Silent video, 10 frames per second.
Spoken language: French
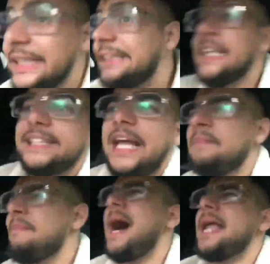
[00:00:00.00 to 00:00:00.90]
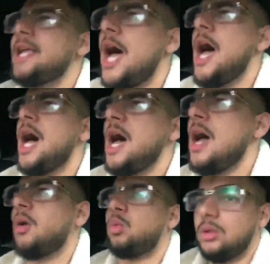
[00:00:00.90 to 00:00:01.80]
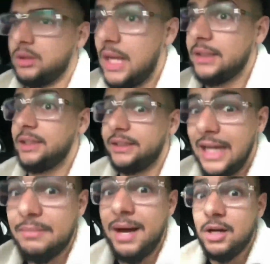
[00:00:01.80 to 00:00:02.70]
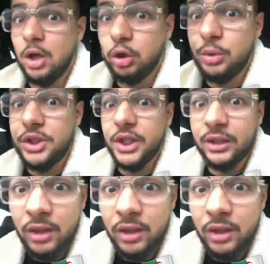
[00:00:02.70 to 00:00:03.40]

Ici, t'as le malheur. Wallah, si t'as le malheur de lui dire